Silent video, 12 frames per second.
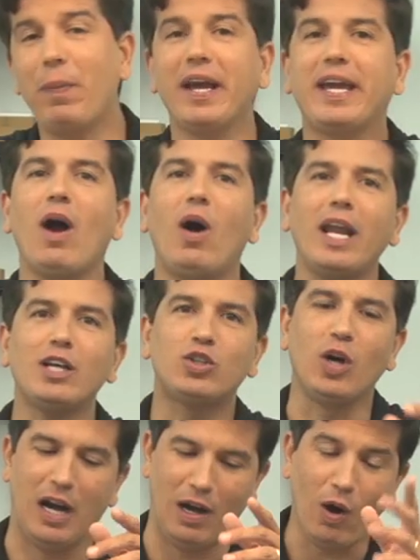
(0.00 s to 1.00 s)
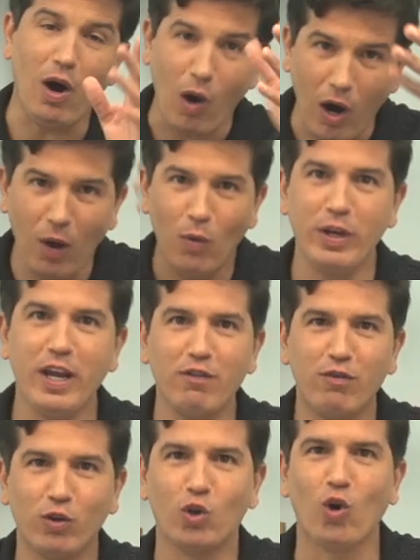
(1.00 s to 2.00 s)
Peguei, olha só, olha o
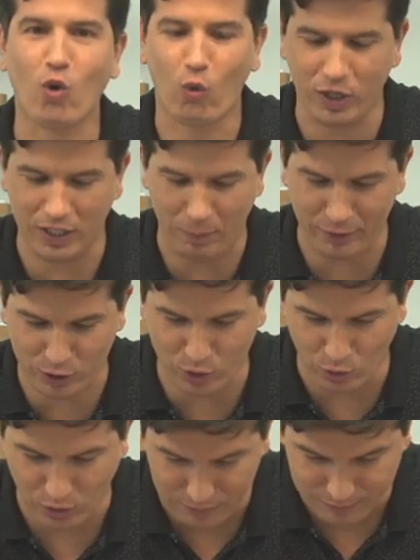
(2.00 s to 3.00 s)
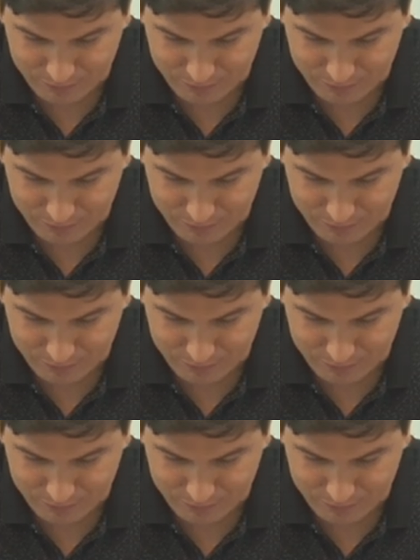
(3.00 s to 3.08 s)
nível de loucura da pessoa.